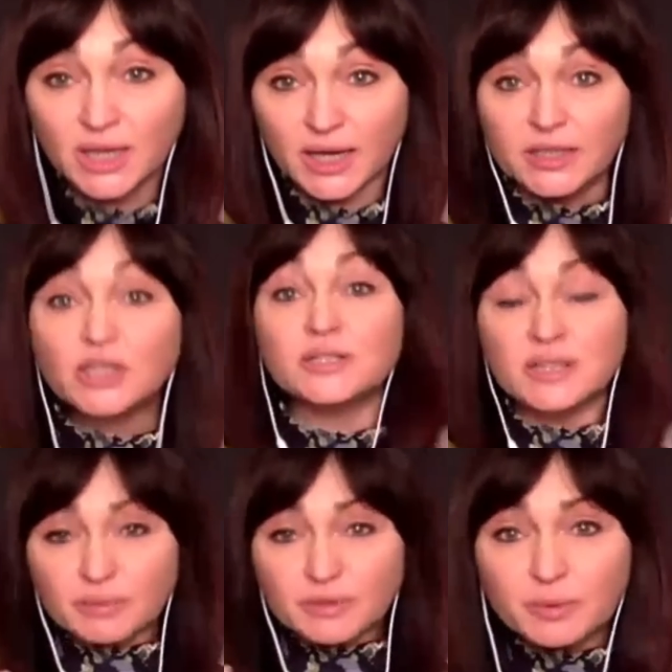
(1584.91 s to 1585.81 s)
Конечно,
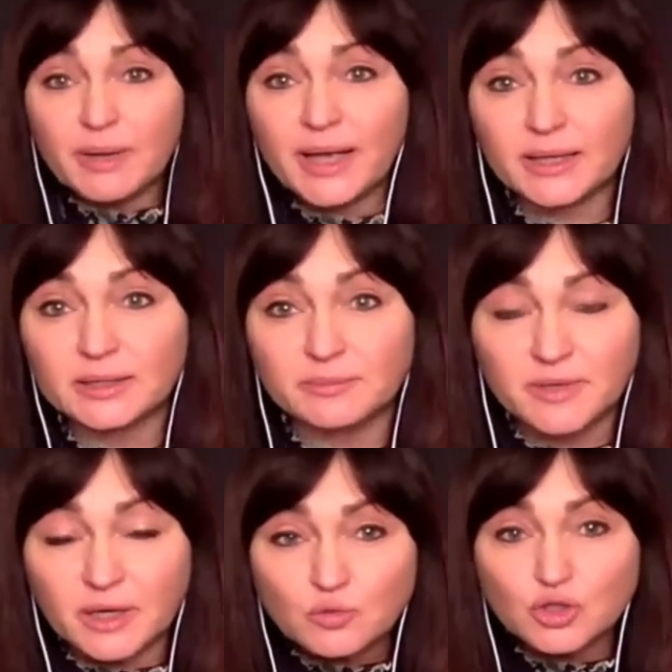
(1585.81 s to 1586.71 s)
Запад помогает нам
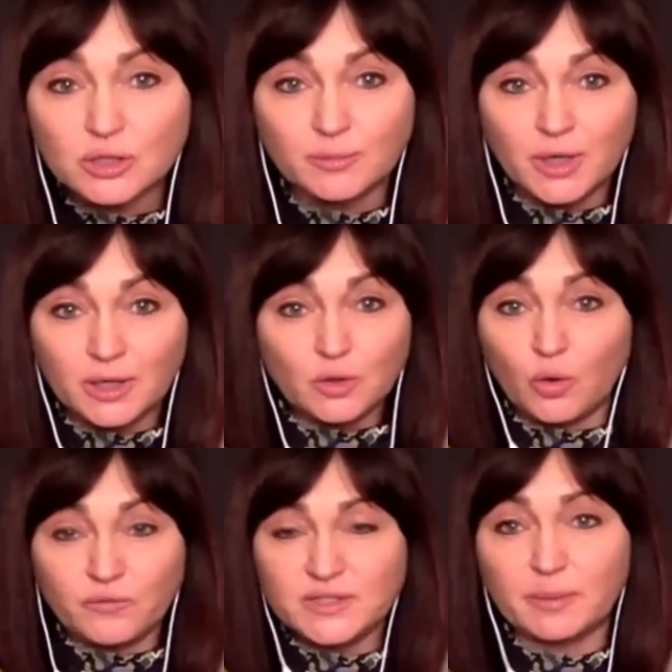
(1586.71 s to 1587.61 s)
оружием,
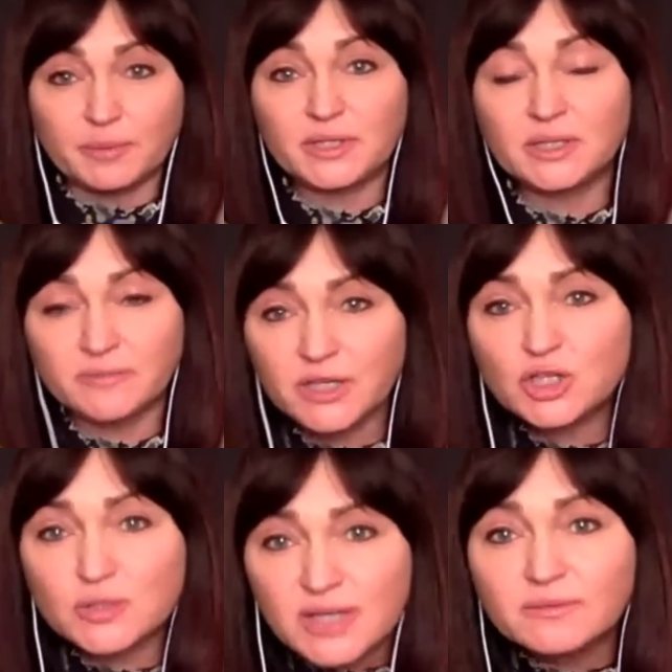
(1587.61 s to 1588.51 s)
но ведь Запад не говорит,
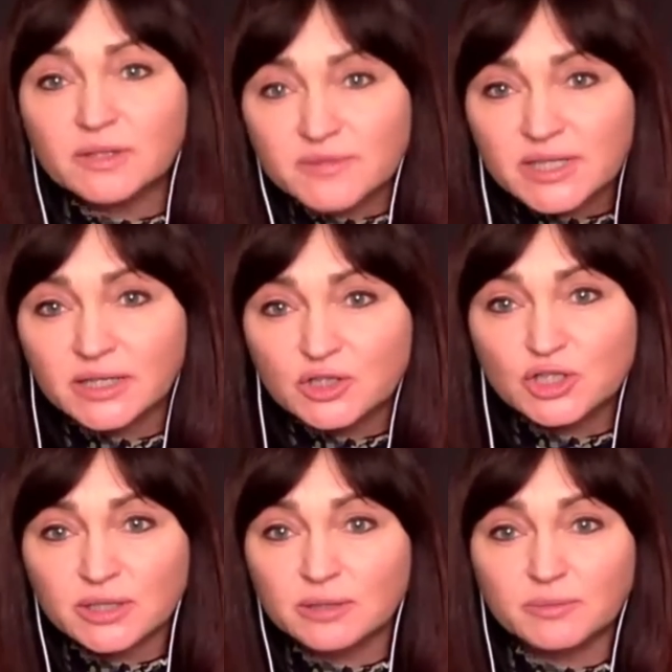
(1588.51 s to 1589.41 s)
что завтра вы станете
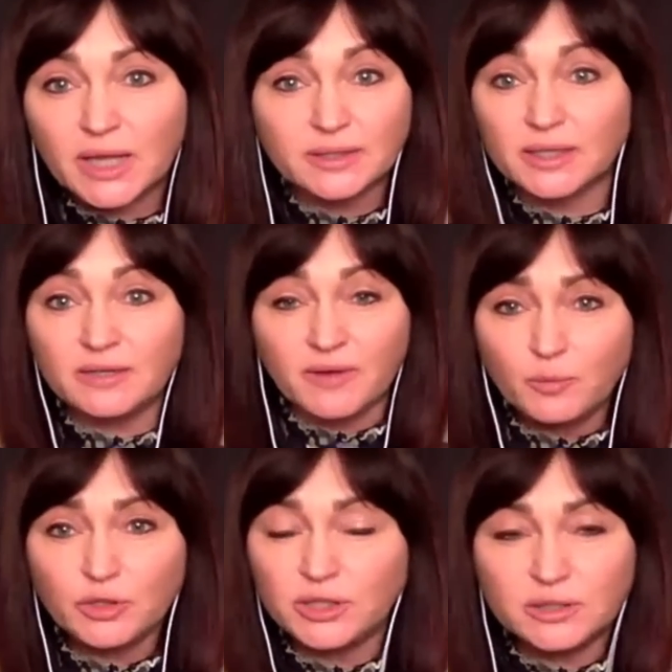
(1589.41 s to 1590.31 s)
членом НАТО, и
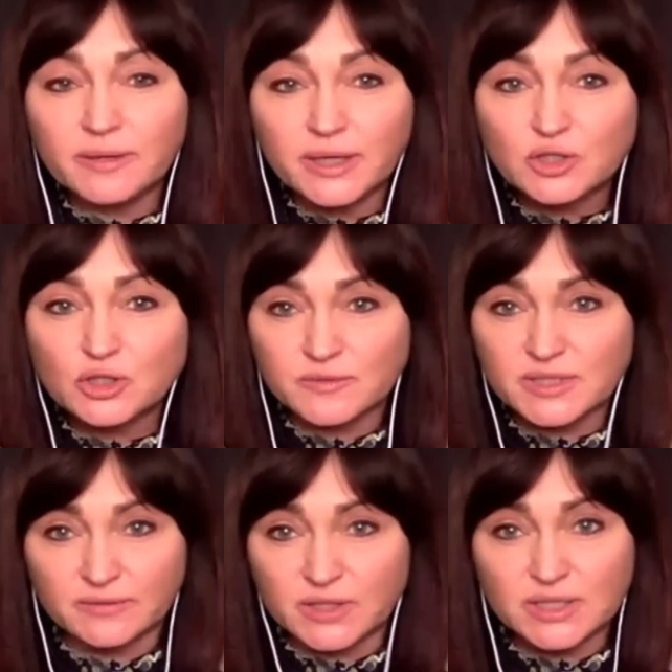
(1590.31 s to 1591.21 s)
вам он не говорит, что вы
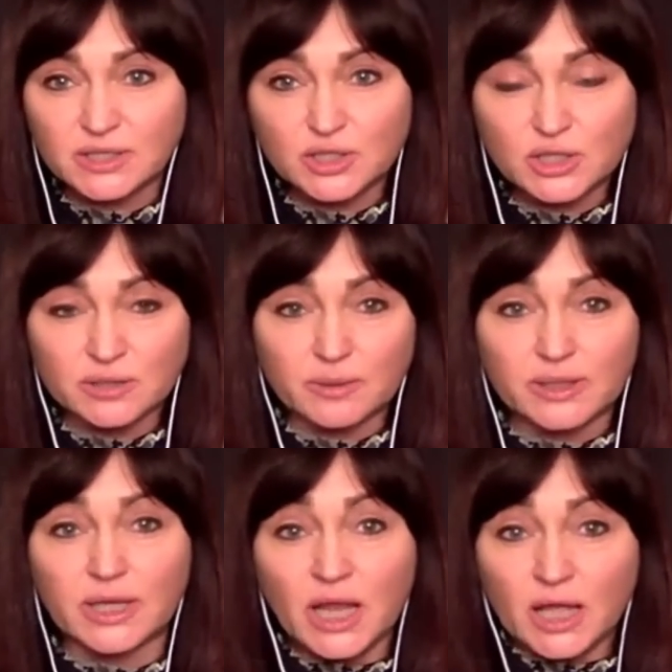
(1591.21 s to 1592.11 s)
завтра станете членом
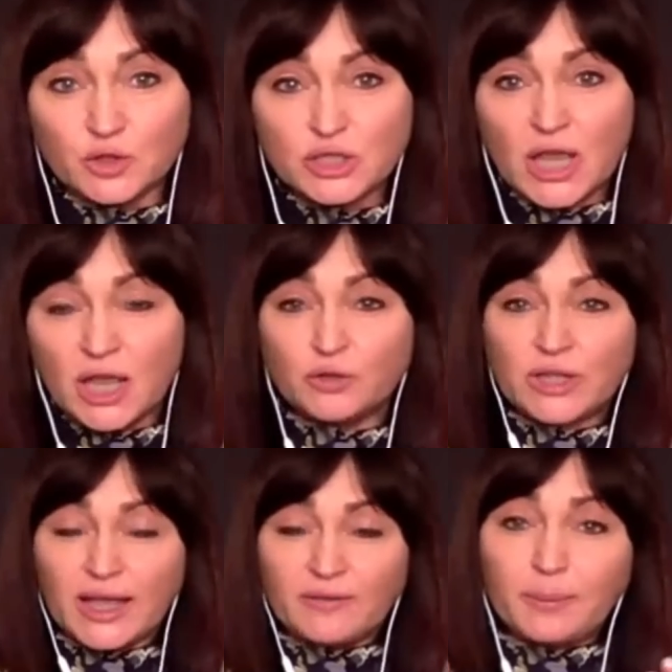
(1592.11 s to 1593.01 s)
НАТО. То есть вот
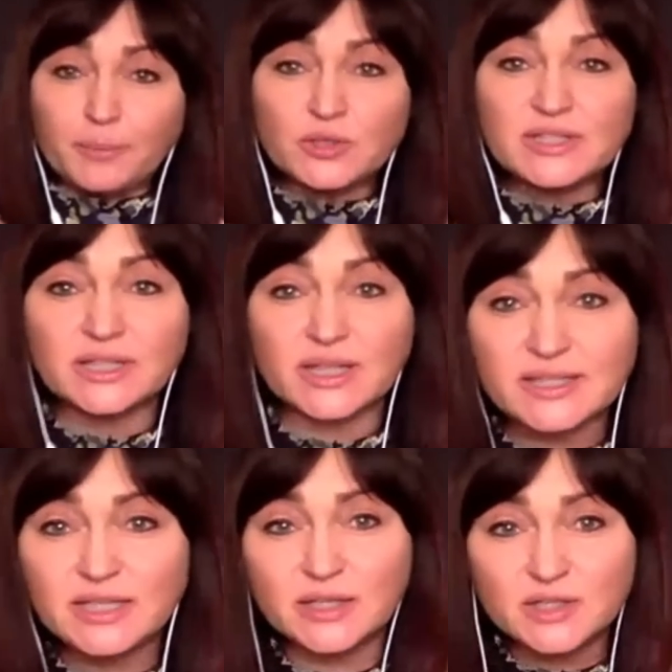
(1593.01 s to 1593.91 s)
вопрос с этой
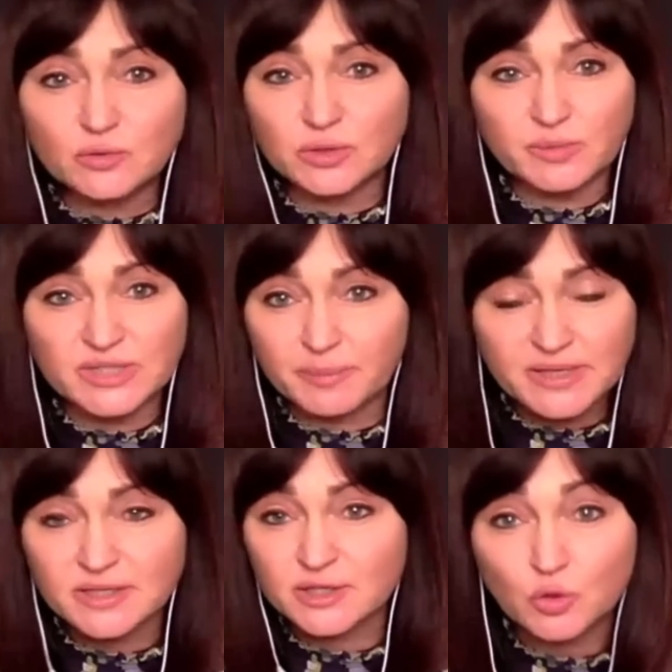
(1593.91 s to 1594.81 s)
серой зоной
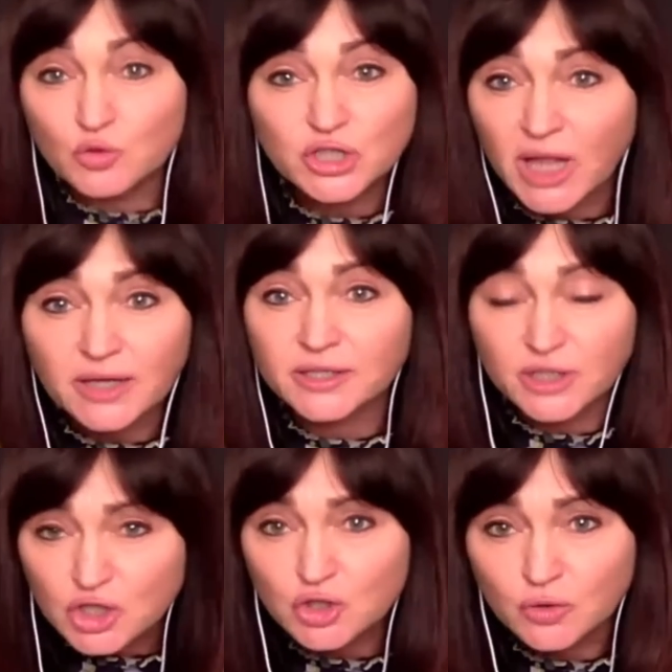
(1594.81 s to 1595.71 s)
безопасности, он же так и
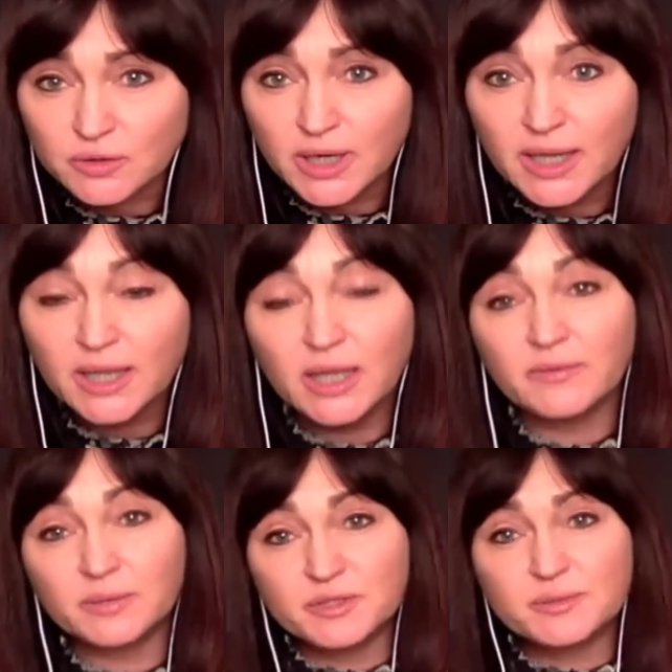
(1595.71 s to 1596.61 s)
не решен. И
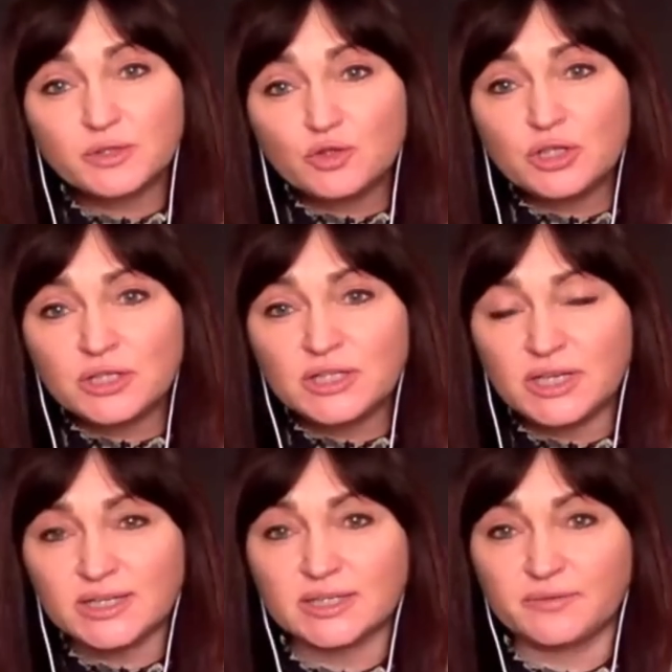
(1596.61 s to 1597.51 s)
в этом смысле очень
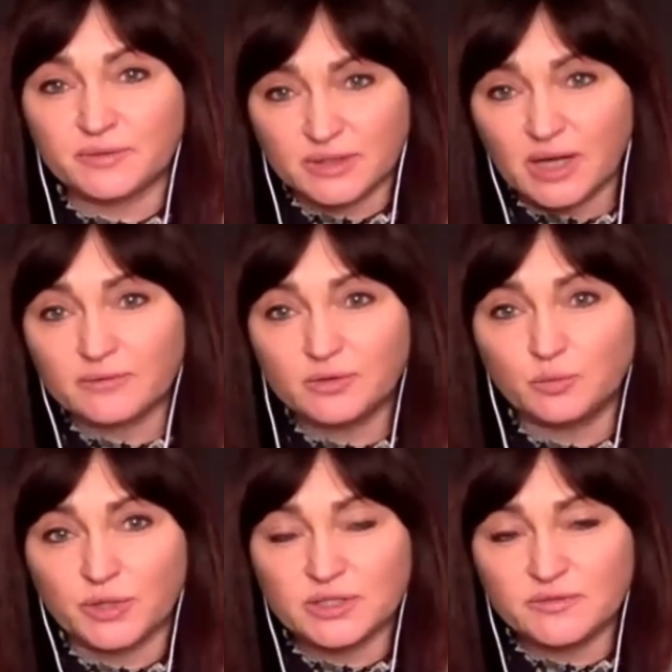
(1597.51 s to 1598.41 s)
интересно, как вы
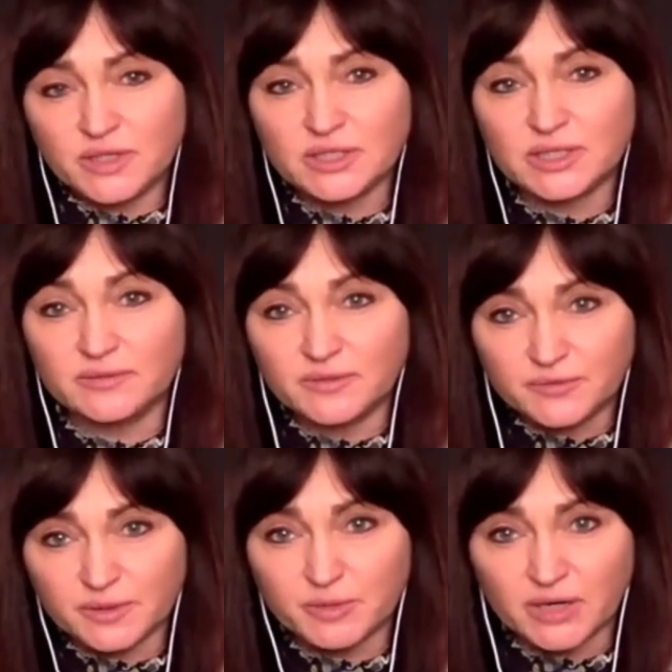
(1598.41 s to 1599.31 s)
думаете, видите ли вы
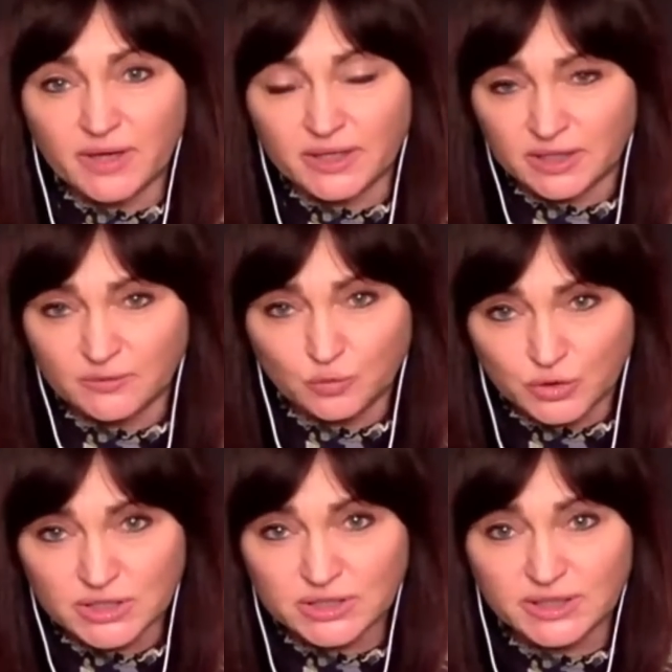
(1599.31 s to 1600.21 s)
формирование
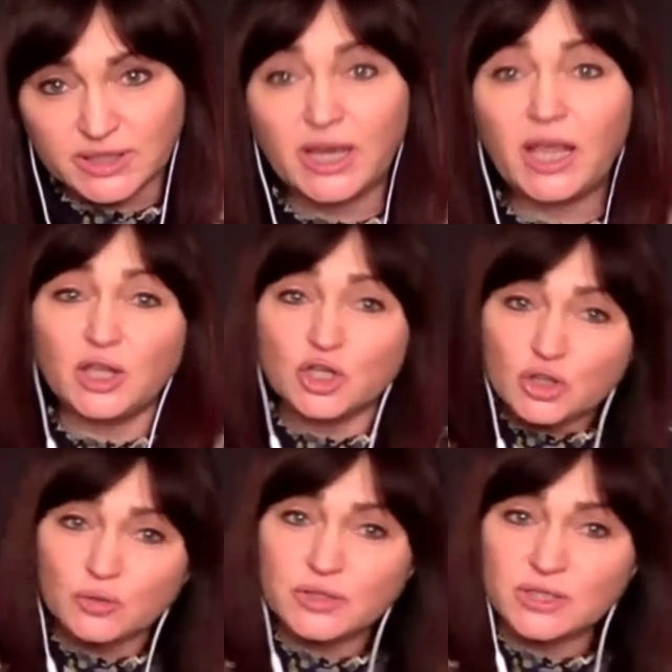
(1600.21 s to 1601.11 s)
двух этих лагерей, и
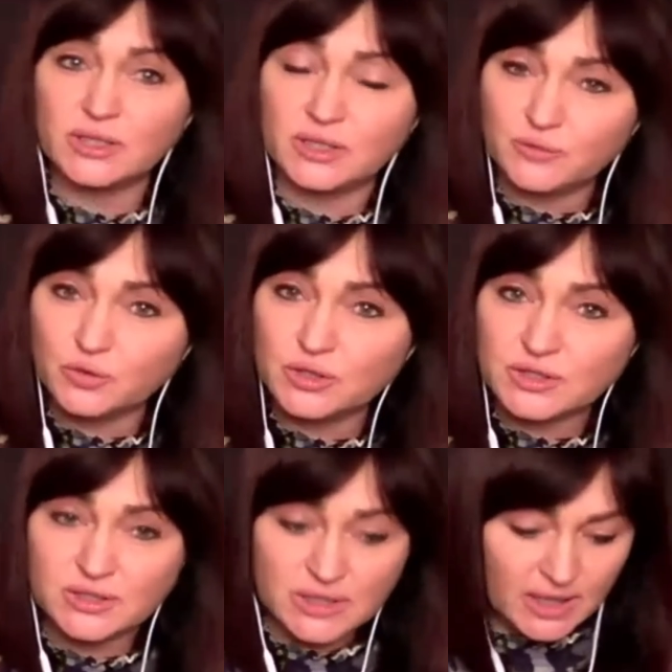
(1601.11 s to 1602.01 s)
что делать вот
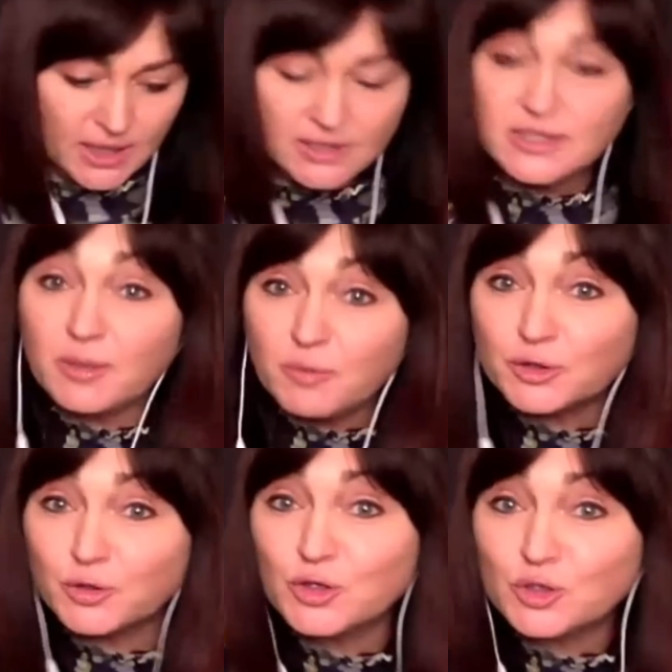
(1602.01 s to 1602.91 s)
с теми,
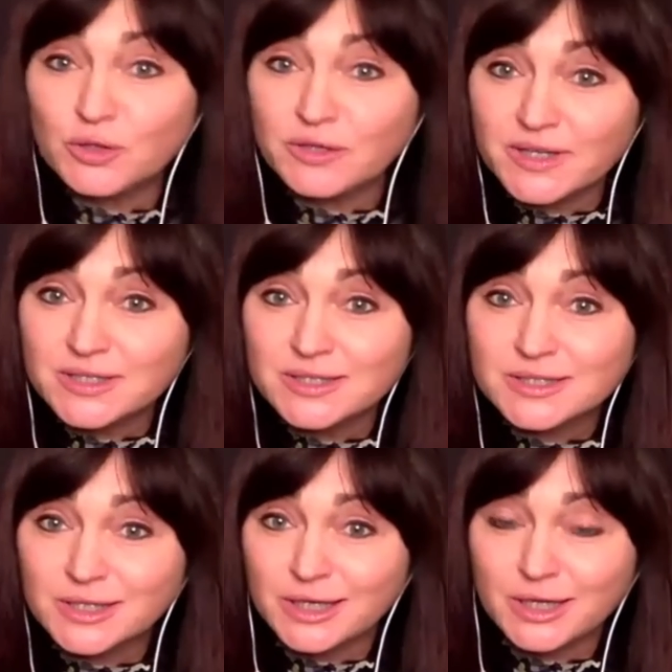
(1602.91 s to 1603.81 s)
кто еще ни в один из
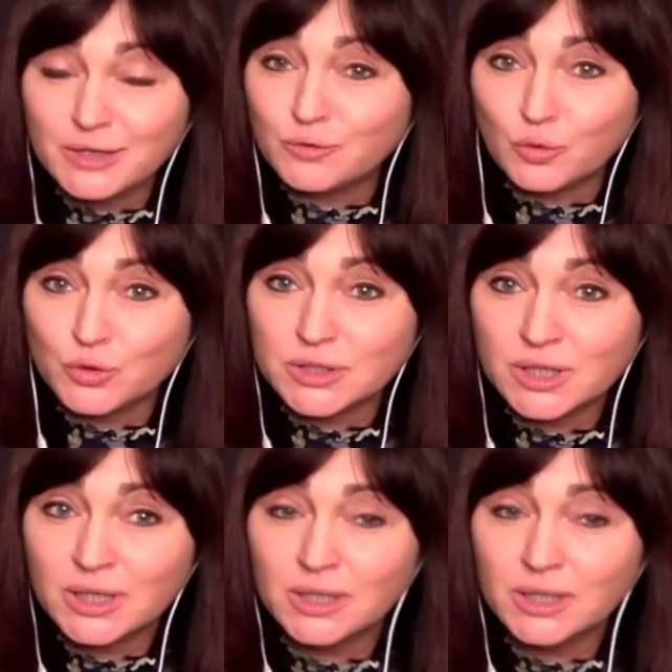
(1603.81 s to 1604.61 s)
лагерей не входит?